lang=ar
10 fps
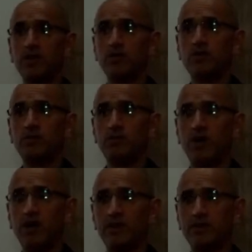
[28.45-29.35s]
نكمل
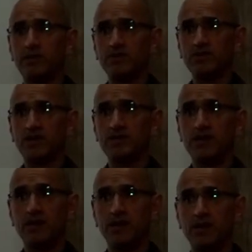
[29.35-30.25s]
محاضرة المجاز
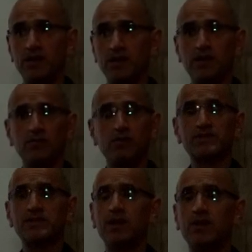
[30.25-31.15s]

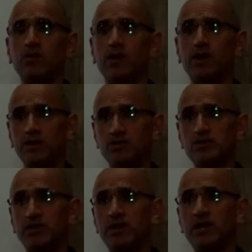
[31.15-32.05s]
المرسل
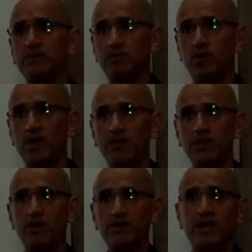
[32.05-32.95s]
والجزء الثاني من المحاضرة
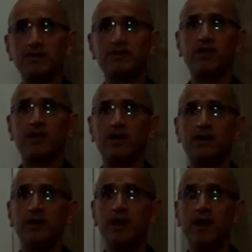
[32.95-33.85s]
ونتحدث
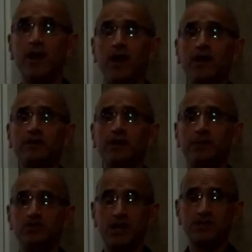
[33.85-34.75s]
الآن عن
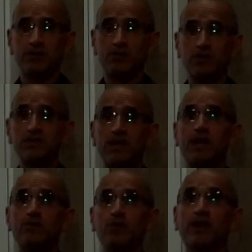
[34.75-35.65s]
المجاز المرسل
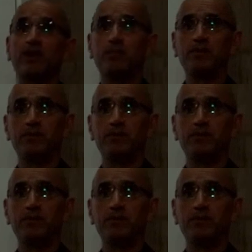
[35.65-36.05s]
المركب